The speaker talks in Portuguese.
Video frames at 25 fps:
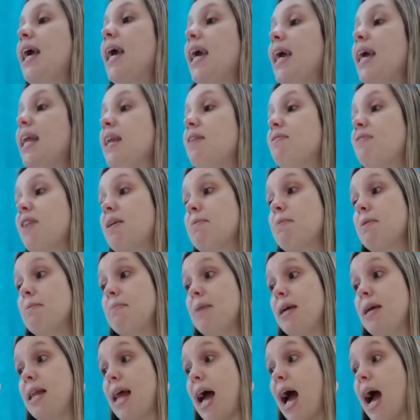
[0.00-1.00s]
Ele vai
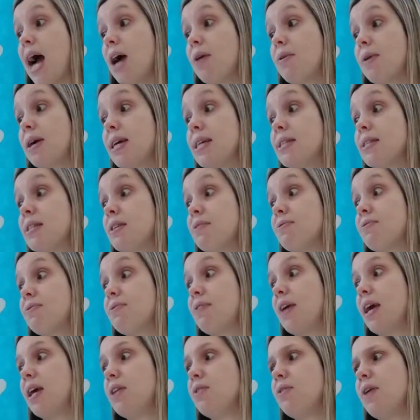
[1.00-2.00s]
beber água e se
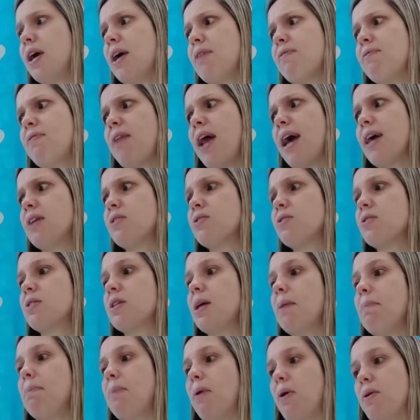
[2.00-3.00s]
vê no reflexo
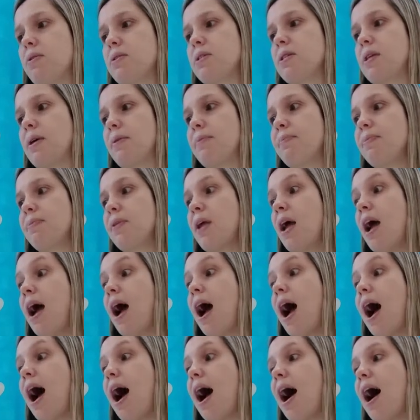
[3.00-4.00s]
da poça.
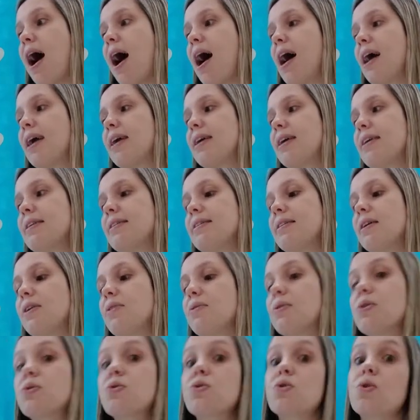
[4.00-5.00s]
Ah,
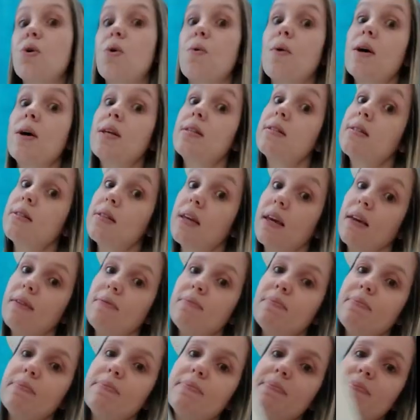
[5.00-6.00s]
então eu sou
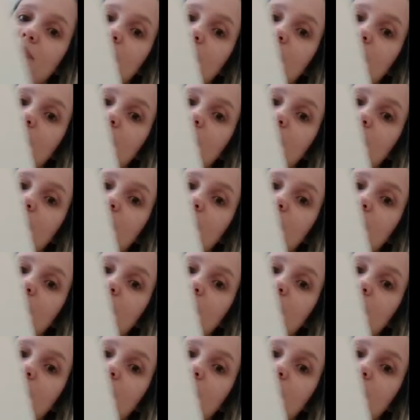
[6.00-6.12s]
assim.